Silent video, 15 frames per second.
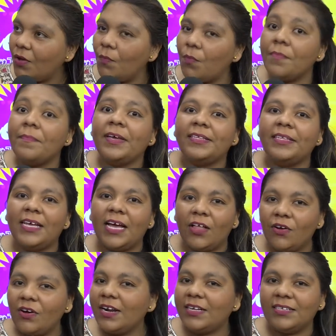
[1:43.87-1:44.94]
como
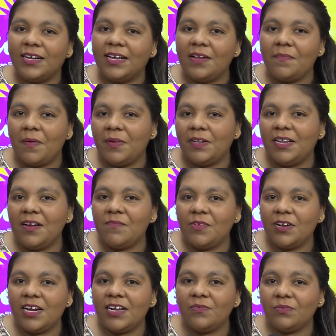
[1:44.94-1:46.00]
investigadora acerca del papel de la
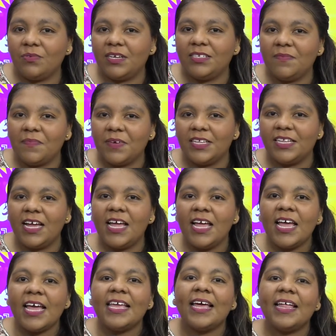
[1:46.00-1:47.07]
mujer en la cultura champeta
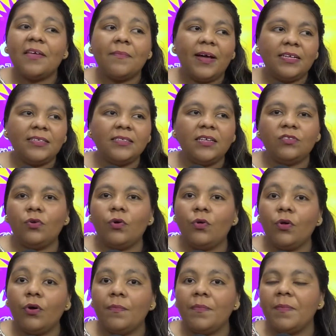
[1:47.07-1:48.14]
y además de
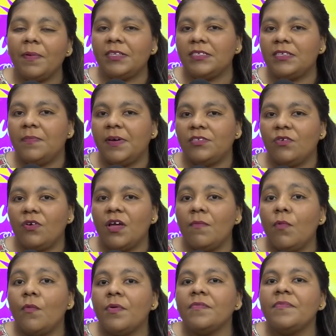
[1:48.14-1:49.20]
todo mi participación en el
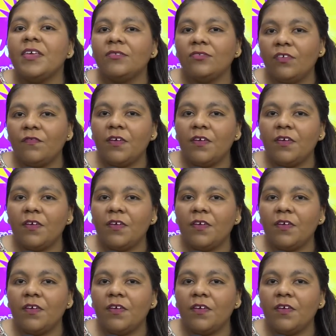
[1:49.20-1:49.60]
movimiento